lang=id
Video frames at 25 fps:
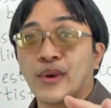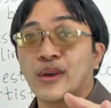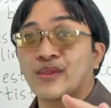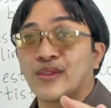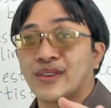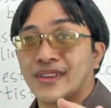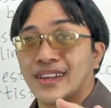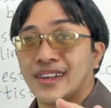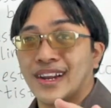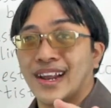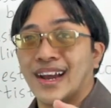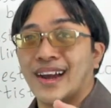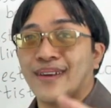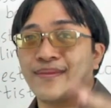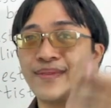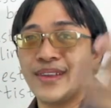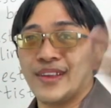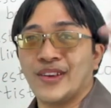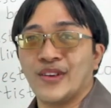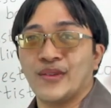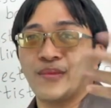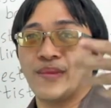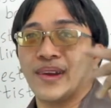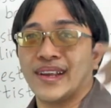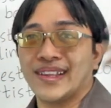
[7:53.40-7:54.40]
mau tahu selengkapnya,
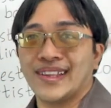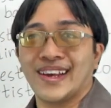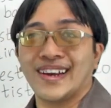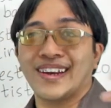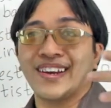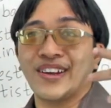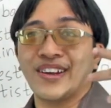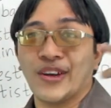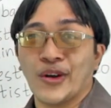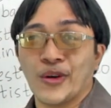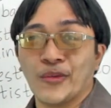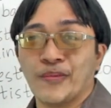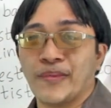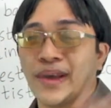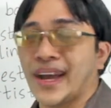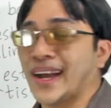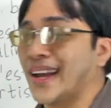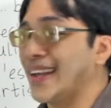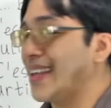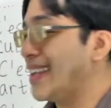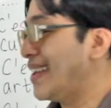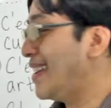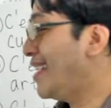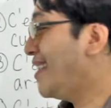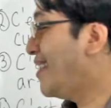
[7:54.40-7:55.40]
yuk belajar di
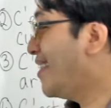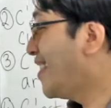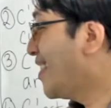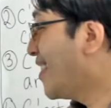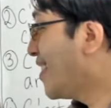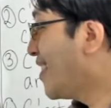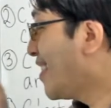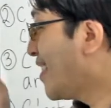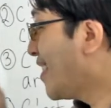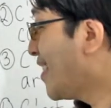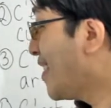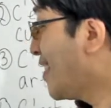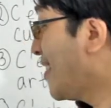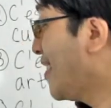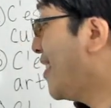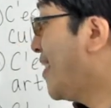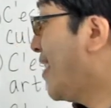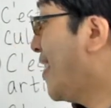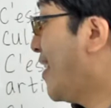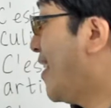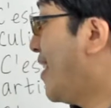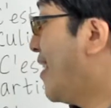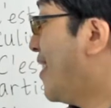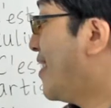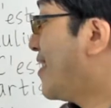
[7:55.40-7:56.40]
Opera ya.
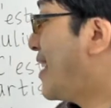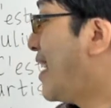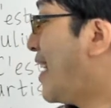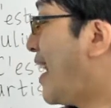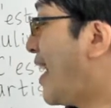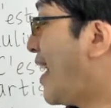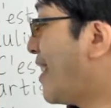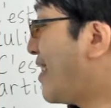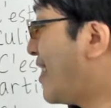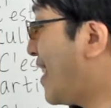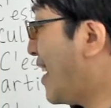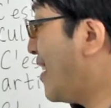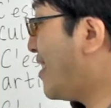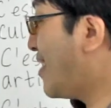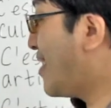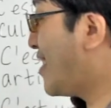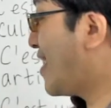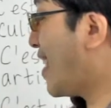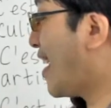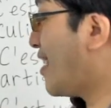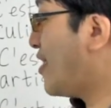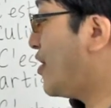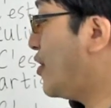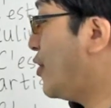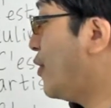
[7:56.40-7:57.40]
C'est la
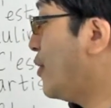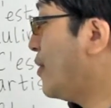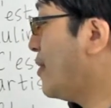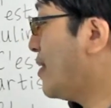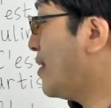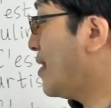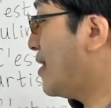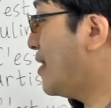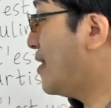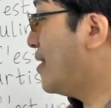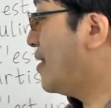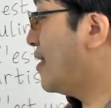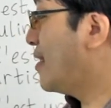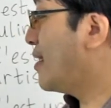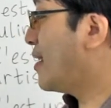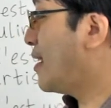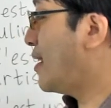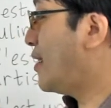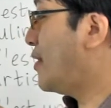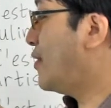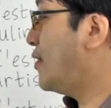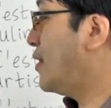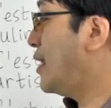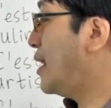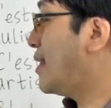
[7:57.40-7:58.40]
testation de
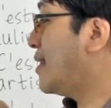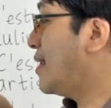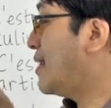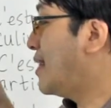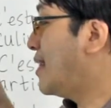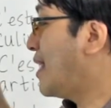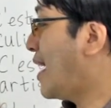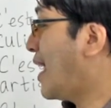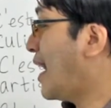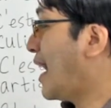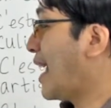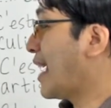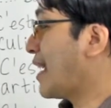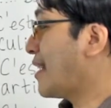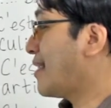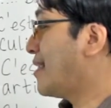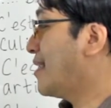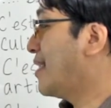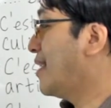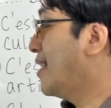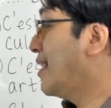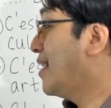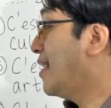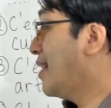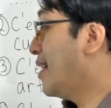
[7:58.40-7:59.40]
réussite d'Alex.
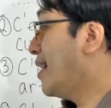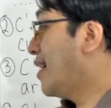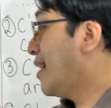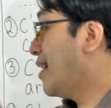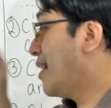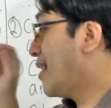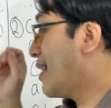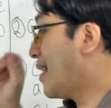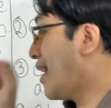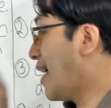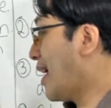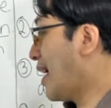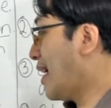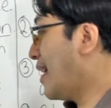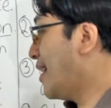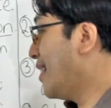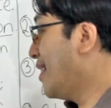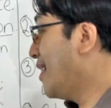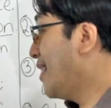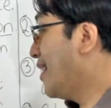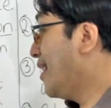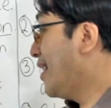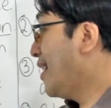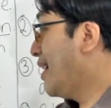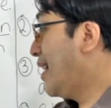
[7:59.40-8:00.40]
Nah,
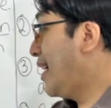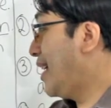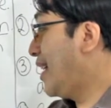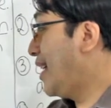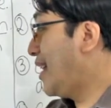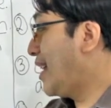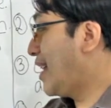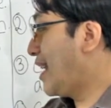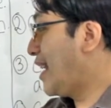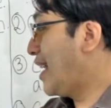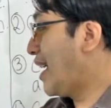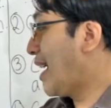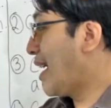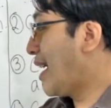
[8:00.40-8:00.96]
ini